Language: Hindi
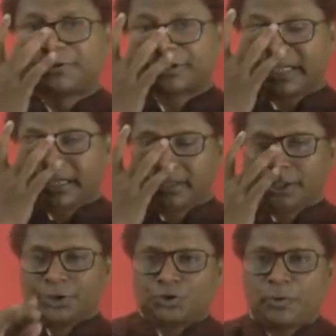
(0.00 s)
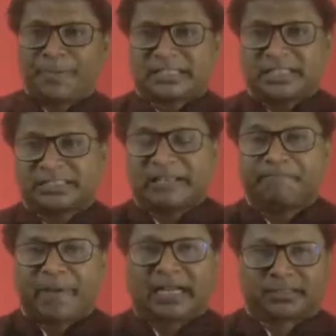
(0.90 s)
होता है जो व्यक्ति
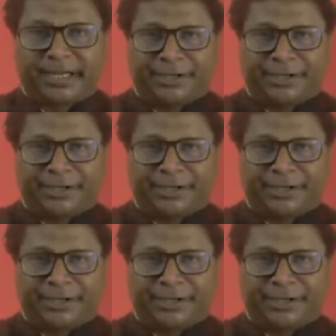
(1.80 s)
सिंपैथेटिक